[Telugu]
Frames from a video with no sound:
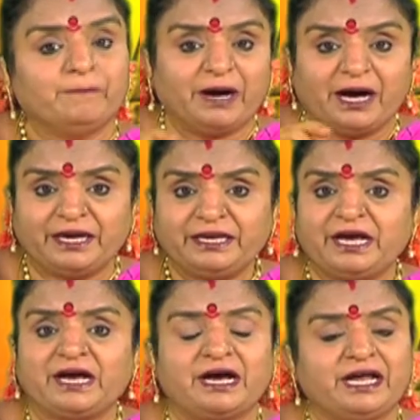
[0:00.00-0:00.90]
భార్య
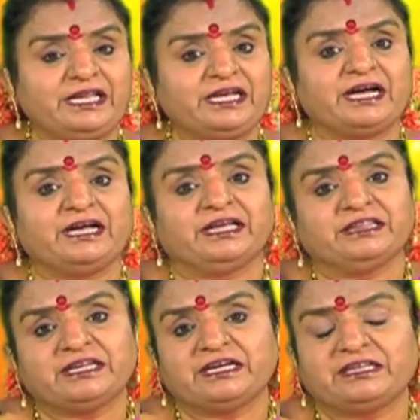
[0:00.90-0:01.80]
అహల్య
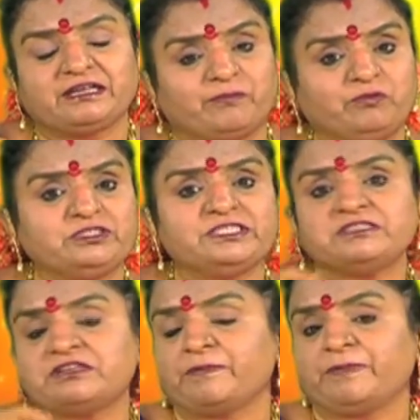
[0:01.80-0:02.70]
ఎంత తప్పు
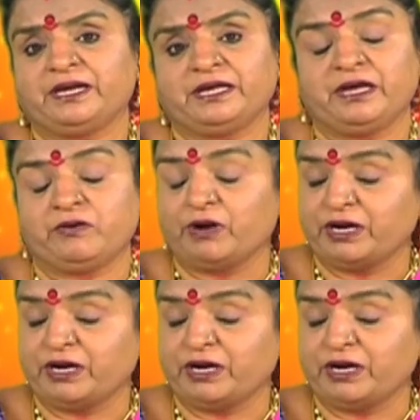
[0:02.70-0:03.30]
చేసినప్పటికీ కూడా